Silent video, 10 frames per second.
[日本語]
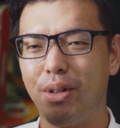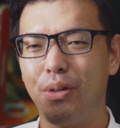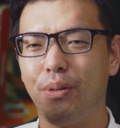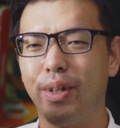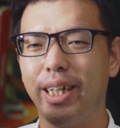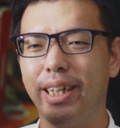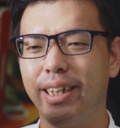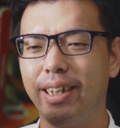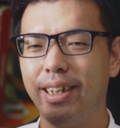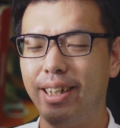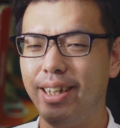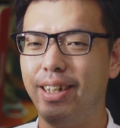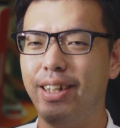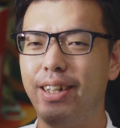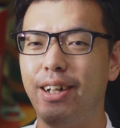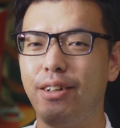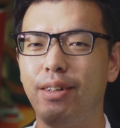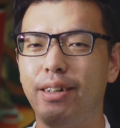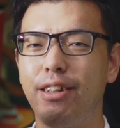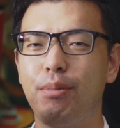まあちょっとね、えー、ァ
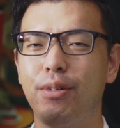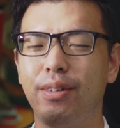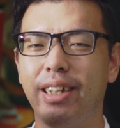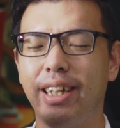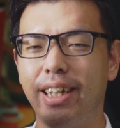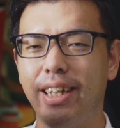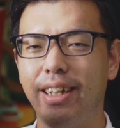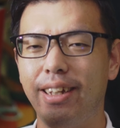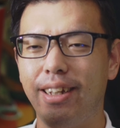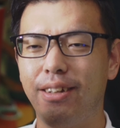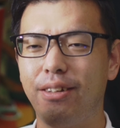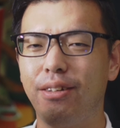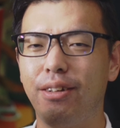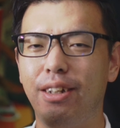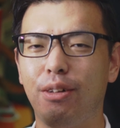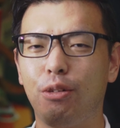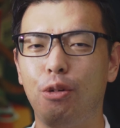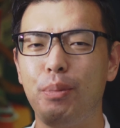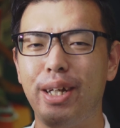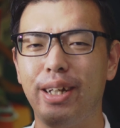7 s 3を
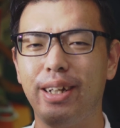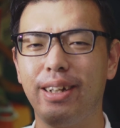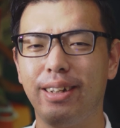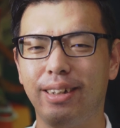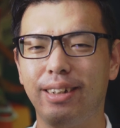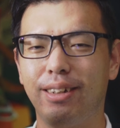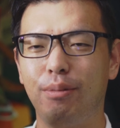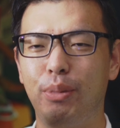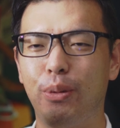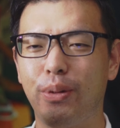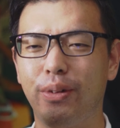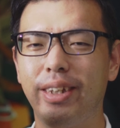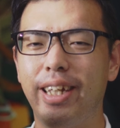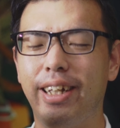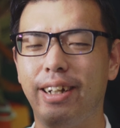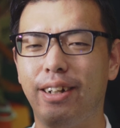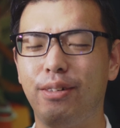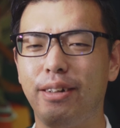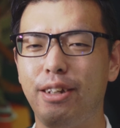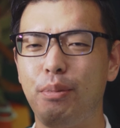当面見送って
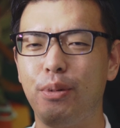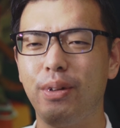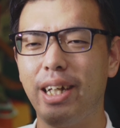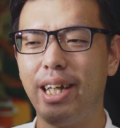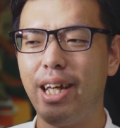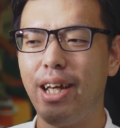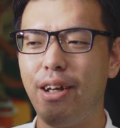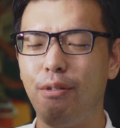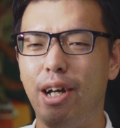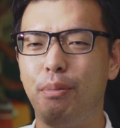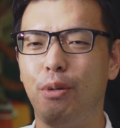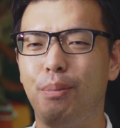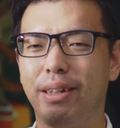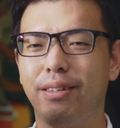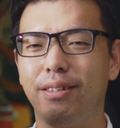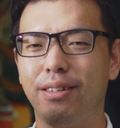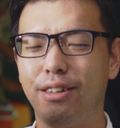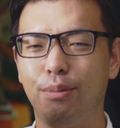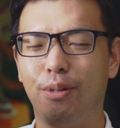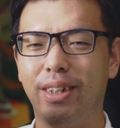アルファ7 5を待
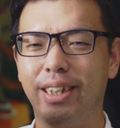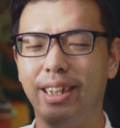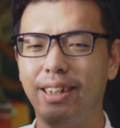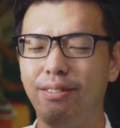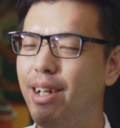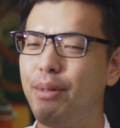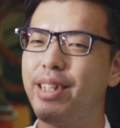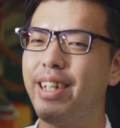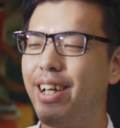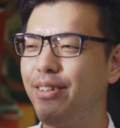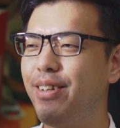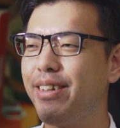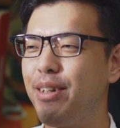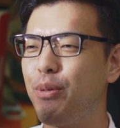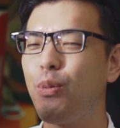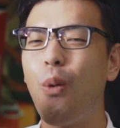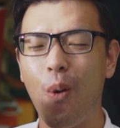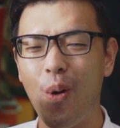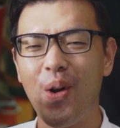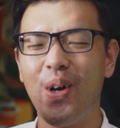つつもり、5じゃない、ァ7
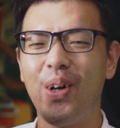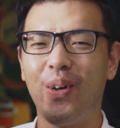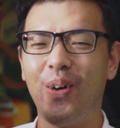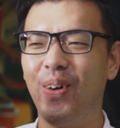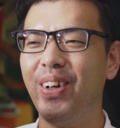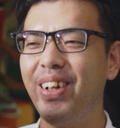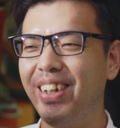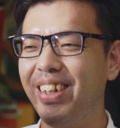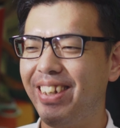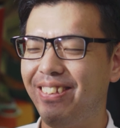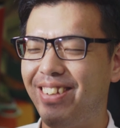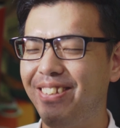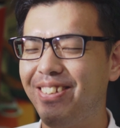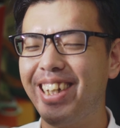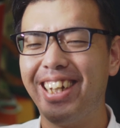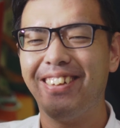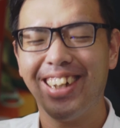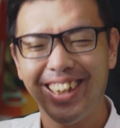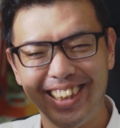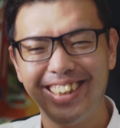4 5はねえ
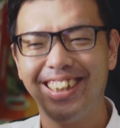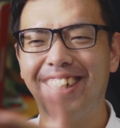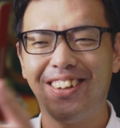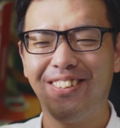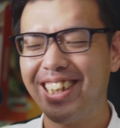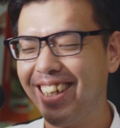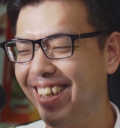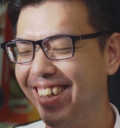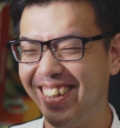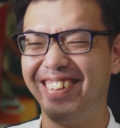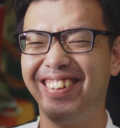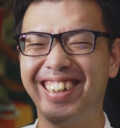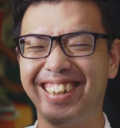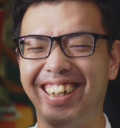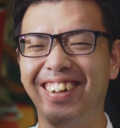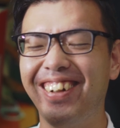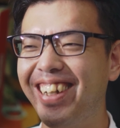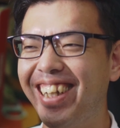よな。1世代飛ばしちゃってるんですけど。